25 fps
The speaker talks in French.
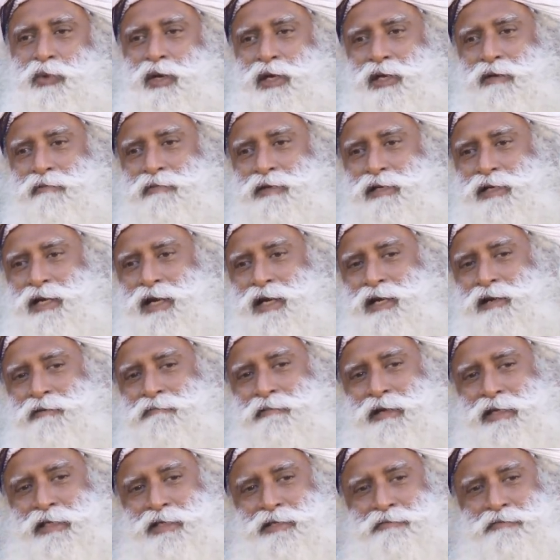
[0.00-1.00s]
quelle que
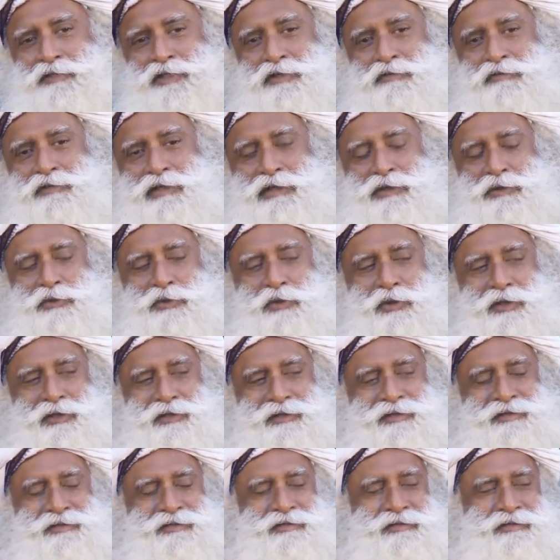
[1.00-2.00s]
soit notre activité.
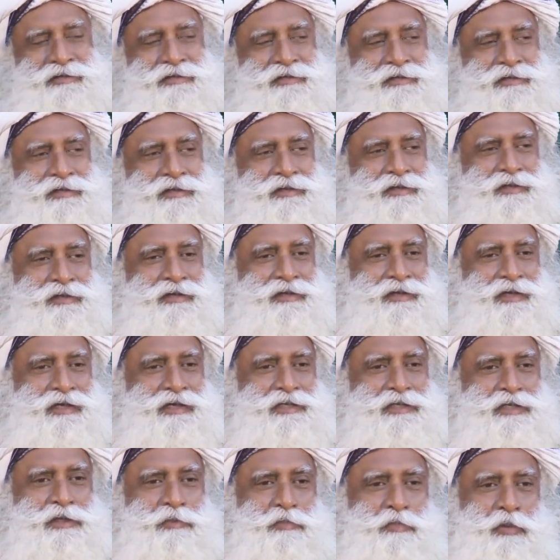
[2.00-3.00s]

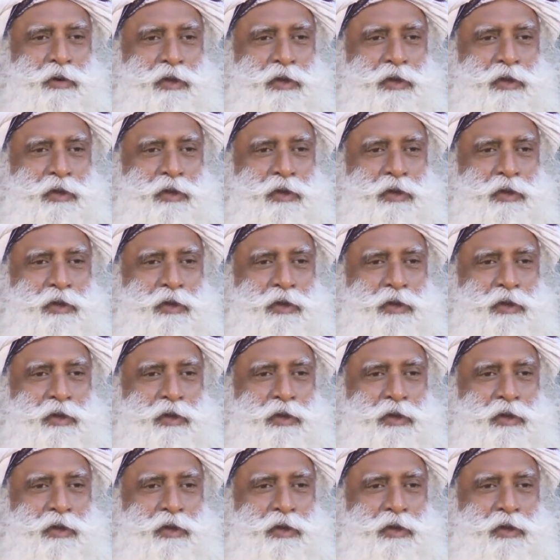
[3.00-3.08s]
Il